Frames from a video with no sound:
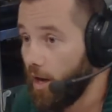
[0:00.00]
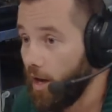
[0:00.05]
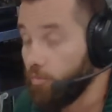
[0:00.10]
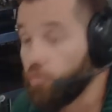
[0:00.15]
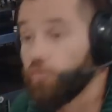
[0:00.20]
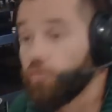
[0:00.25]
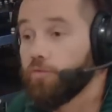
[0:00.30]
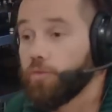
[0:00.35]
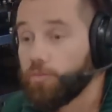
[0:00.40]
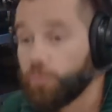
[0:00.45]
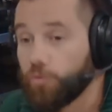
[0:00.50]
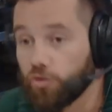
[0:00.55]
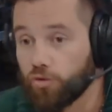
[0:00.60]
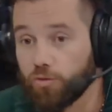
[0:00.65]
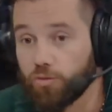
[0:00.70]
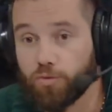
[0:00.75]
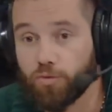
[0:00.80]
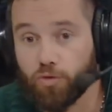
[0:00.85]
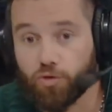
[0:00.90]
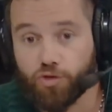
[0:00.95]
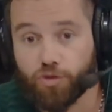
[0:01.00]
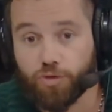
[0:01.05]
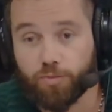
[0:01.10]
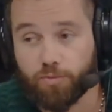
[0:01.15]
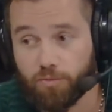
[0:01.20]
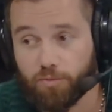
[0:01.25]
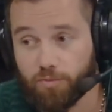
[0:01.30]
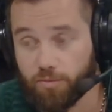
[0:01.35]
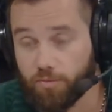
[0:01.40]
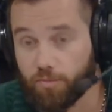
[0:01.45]
А буйвол, между опасный?
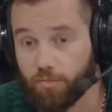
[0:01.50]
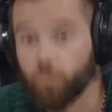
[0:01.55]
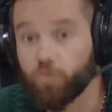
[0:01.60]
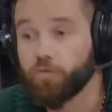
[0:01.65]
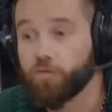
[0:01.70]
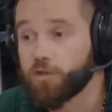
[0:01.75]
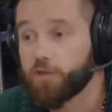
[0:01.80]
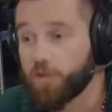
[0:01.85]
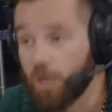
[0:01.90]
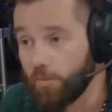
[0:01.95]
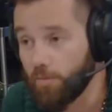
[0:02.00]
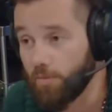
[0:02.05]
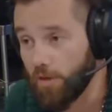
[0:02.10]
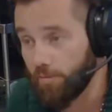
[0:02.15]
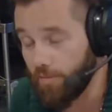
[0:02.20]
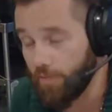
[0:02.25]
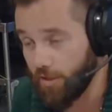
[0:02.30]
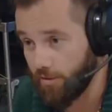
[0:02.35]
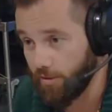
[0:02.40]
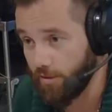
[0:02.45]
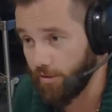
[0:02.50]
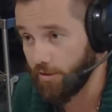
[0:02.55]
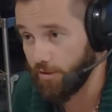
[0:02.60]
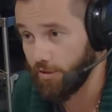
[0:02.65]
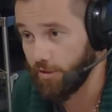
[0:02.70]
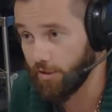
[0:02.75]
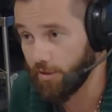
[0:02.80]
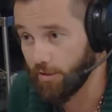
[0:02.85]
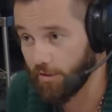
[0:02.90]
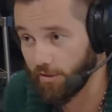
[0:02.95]
прочим, буйвол самый опасный из
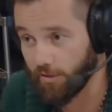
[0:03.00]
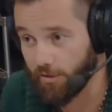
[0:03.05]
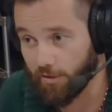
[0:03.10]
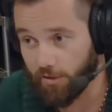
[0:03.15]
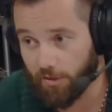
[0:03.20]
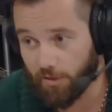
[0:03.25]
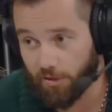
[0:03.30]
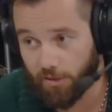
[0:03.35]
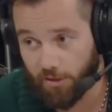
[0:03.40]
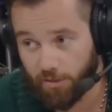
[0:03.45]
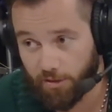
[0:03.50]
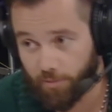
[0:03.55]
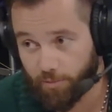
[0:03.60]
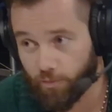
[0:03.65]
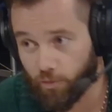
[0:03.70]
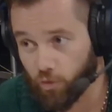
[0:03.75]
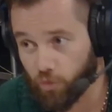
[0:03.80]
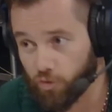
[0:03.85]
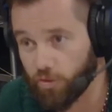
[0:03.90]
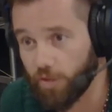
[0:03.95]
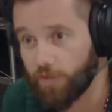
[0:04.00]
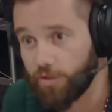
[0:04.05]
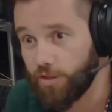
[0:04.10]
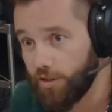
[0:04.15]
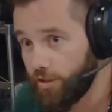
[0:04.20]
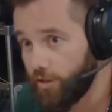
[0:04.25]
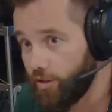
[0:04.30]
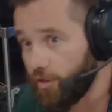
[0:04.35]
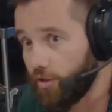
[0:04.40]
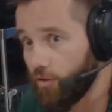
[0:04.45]
них. Э, э, по
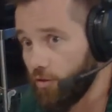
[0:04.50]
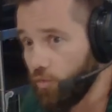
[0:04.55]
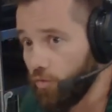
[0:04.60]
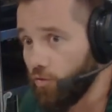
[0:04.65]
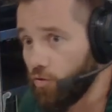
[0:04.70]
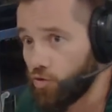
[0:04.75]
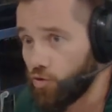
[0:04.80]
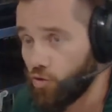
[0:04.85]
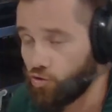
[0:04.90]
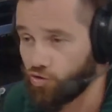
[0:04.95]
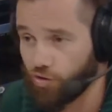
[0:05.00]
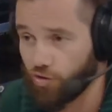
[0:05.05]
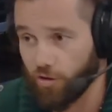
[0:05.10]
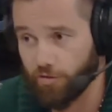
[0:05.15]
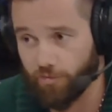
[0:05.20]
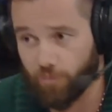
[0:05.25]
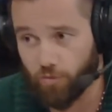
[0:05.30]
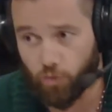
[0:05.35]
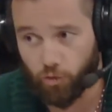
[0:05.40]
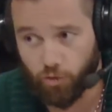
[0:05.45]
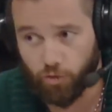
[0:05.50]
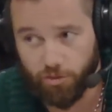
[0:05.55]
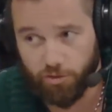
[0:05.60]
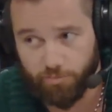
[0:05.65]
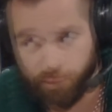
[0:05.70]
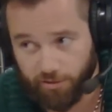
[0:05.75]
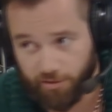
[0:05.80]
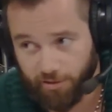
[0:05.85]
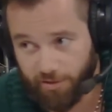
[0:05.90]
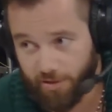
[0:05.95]
статистике до 200 человек в год
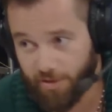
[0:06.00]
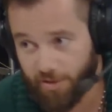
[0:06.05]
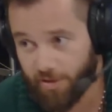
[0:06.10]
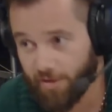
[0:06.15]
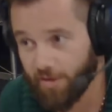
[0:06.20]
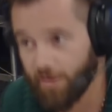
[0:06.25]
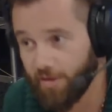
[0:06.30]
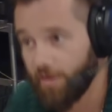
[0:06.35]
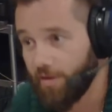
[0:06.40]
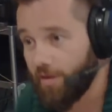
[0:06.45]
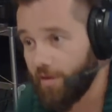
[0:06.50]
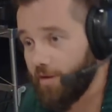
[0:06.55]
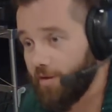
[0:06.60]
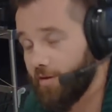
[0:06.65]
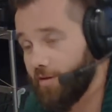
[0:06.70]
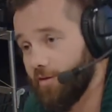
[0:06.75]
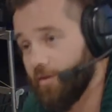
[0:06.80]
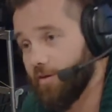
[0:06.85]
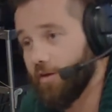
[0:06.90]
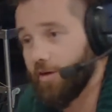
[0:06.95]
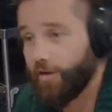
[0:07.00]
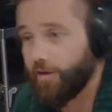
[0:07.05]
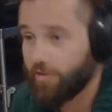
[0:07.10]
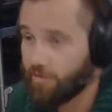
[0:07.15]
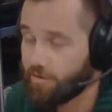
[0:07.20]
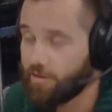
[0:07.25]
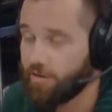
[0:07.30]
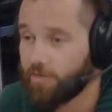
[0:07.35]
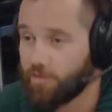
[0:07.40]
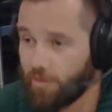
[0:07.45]
гибнет. Э, да,
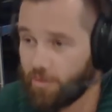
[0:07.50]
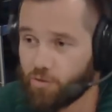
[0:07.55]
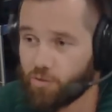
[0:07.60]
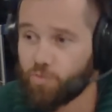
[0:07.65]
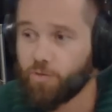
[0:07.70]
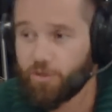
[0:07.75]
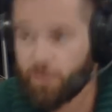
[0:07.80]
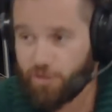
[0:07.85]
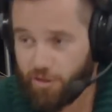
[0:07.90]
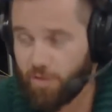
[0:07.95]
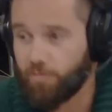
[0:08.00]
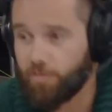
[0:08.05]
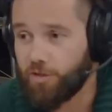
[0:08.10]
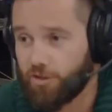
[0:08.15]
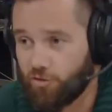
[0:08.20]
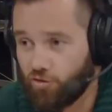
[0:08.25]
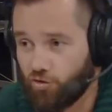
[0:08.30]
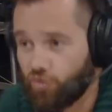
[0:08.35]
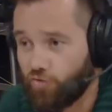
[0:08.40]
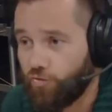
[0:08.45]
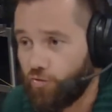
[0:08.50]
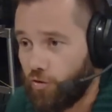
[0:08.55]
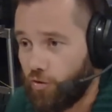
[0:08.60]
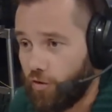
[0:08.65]
это самый смертельно опасный а животное.